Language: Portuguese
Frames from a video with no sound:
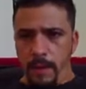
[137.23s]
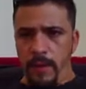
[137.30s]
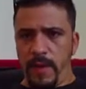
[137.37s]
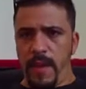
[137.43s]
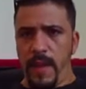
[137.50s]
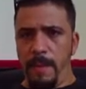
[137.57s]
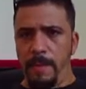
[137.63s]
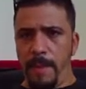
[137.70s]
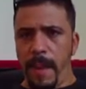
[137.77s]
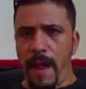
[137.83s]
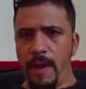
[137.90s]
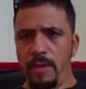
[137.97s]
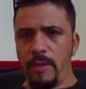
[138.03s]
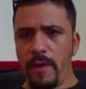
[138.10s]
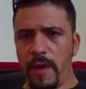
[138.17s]
Você
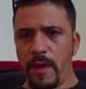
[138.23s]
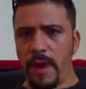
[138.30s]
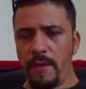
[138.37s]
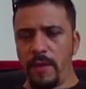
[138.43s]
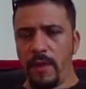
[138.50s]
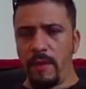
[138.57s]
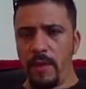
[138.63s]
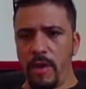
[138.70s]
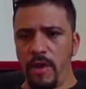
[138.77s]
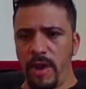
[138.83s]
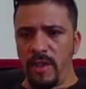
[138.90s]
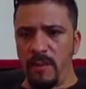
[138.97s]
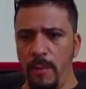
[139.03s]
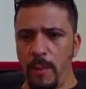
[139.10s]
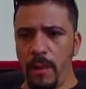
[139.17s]
baixa os arquivos que eu vou
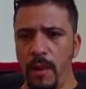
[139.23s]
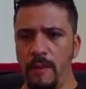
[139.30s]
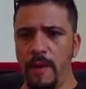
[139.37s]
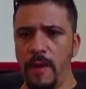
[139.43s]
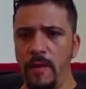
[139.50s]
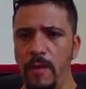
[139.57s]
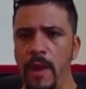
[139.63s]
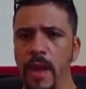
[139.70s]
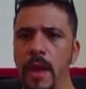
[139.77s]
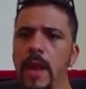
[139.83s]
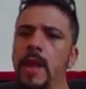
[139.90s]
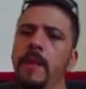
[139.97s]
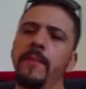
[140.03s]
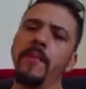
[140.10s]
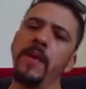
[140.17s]
deixar disponível aí no
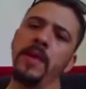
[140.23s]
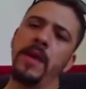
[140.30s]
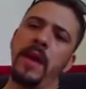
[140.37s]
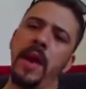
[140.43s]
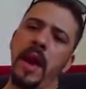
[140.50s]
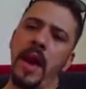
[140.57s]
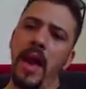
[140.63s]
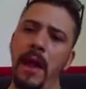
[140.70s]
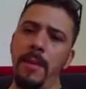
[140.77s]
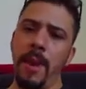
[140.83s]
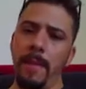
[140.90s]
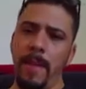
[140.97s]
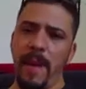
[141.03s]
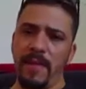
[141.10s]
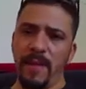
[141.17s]
link.
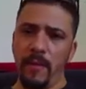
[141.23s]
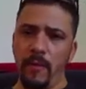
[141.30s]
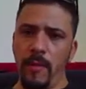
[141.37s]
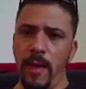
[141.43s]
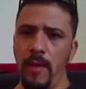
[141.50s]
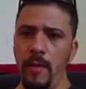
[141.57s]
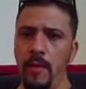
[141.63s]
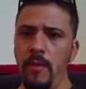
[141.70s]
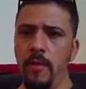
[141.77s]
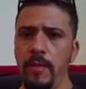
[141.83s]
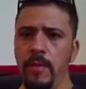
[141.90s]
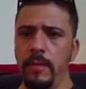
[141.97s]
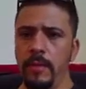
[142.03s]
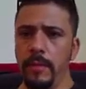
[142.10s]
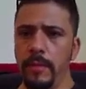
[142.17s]
Abre a pasta número
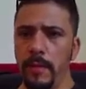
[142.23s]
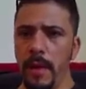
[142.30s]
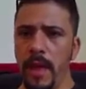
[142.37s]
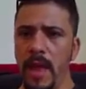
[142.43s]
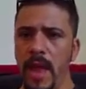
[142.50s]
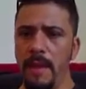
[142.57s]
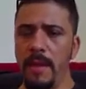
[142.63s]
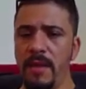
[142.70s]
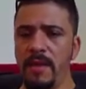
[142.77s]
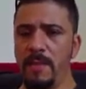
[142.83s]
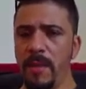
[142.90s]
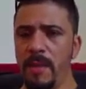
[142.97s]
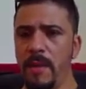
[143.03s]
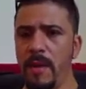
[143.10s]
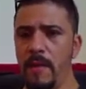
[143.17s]
1 e abre
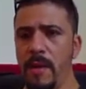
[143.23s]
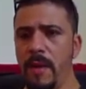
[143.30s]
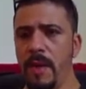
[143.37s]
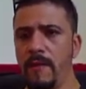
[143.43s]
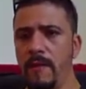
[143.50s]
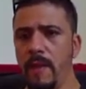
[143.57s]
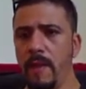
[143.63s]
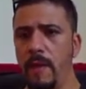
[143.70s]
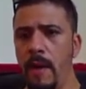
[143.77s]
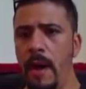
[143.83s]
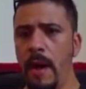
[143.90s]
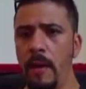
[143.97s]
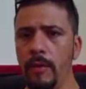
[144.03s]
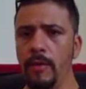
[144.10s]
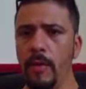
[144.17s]
esse primeiro arquivo aqui,
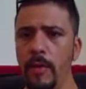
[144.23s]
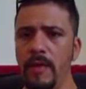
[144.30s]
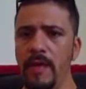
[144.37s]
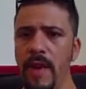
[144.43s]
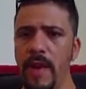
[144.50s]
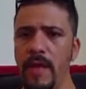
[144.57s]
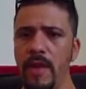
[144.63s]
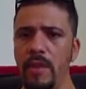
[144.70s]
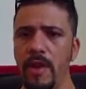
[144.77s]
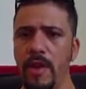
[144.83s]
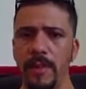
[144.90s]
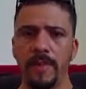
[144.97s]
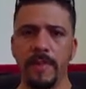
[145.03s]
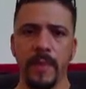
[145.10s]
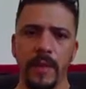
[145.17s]
ó, RAW
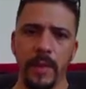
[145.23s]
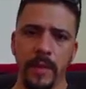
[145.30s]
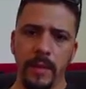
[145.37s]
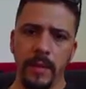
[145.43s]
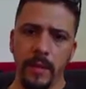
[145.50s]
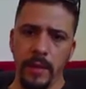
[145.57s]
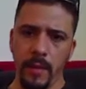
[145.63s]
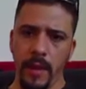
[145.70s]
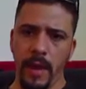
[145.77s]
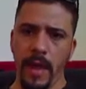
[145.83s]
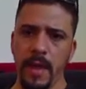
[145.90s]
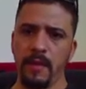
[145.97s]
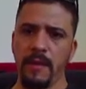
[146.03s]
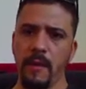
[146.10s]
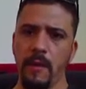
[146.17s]
2DNG
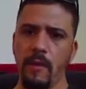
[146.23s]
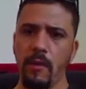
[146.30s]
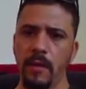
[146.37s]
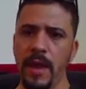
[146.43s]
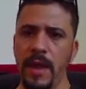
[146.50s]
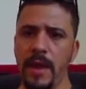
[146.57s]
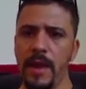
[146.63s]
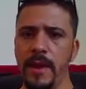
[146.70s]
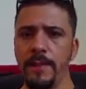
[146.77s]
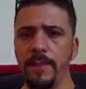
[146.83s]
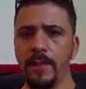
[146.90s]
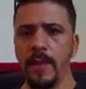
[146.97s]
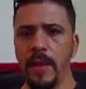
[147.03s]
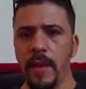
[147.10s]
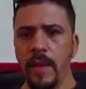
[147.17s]
ok? Executa
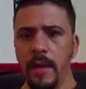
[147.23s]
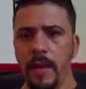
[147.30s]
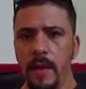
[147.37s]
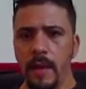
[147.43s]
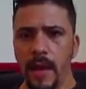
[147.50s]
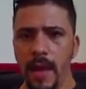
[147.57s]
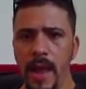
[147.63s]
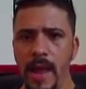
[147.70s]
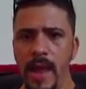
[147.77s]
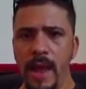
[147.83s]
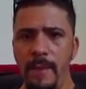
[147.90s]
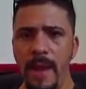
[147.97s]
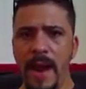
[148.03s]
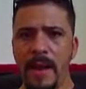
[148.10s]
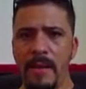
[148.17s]
ele.
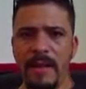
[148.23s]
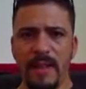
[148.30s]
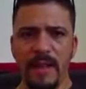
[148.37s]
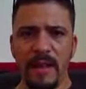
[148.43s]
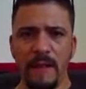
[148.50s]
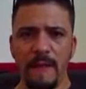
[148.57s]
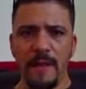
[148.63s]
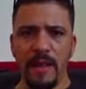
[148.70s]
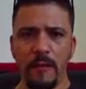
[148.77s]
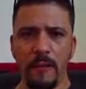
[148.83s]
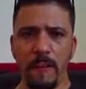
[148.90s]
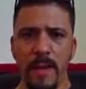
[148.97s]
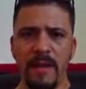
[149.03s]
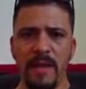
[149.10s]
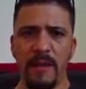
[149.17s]
Ele é aberto, essa interface é
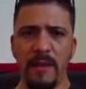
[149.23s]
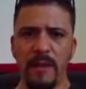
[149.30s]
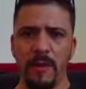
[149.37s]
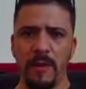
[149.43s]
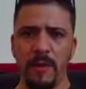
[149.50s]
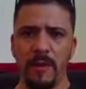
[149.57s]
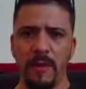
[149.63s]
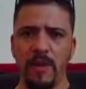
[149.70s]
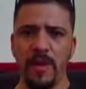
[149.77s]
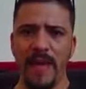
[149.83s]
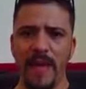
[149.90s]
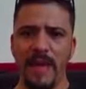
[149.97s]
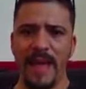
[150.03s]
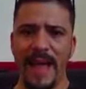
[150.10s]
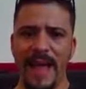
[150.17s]
super simples, você não precisa
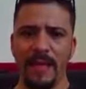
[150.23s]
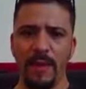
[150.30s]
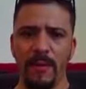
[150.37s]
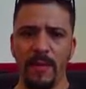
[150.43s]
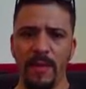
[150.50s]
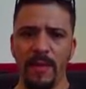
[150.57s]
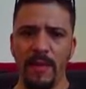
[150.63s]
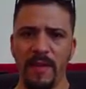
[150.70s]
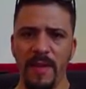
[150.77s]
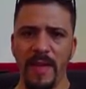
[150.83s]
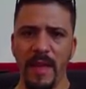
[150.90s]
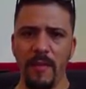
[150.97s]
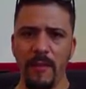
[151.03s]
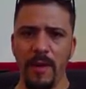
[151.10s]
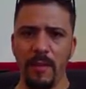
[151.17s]
mexer em nada, não precisa
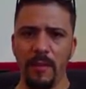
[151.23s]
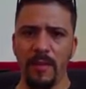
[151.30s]
fazer nenhum